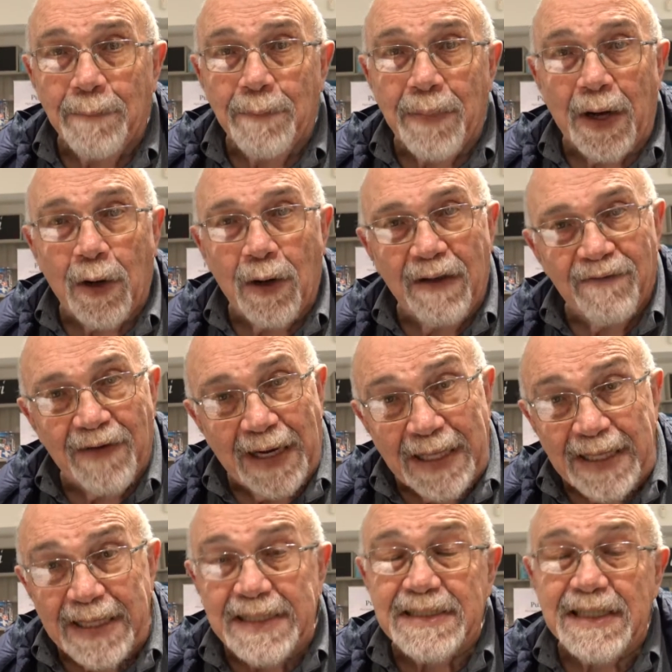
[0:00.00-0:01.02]
parole
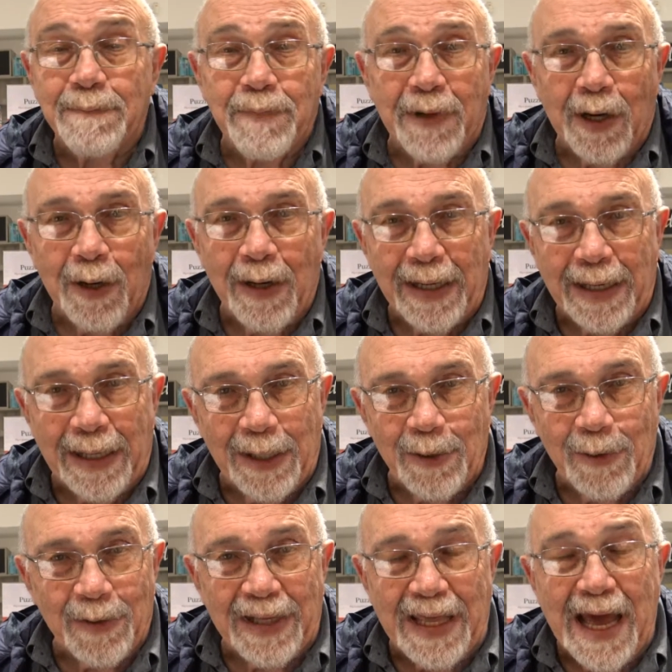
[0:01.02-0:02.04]
valigia, parole
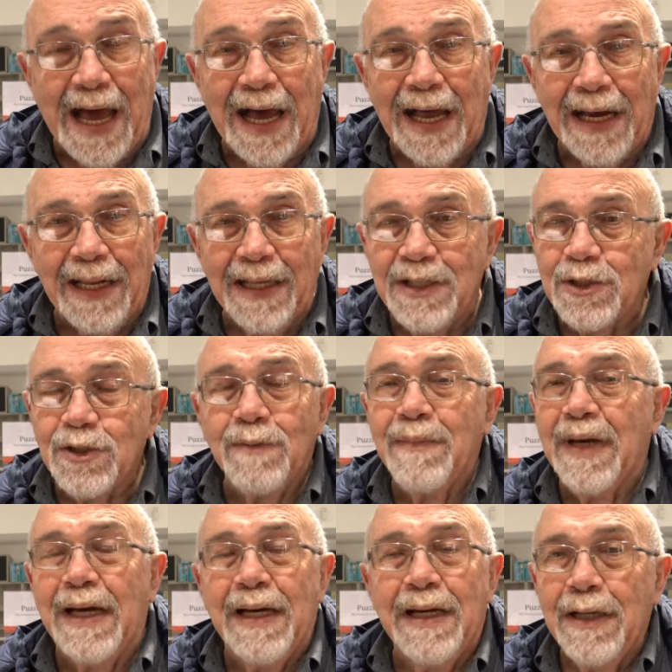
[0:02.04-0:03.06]
cannocchiale,
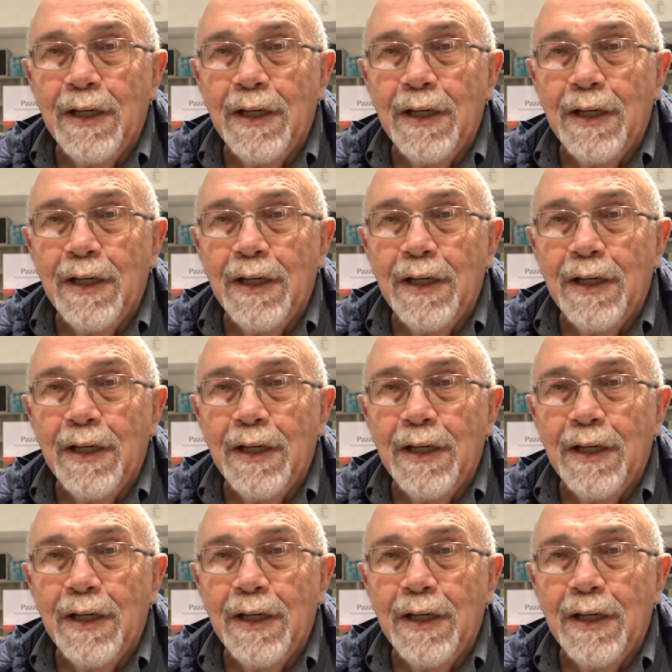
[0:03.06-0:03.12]
insomma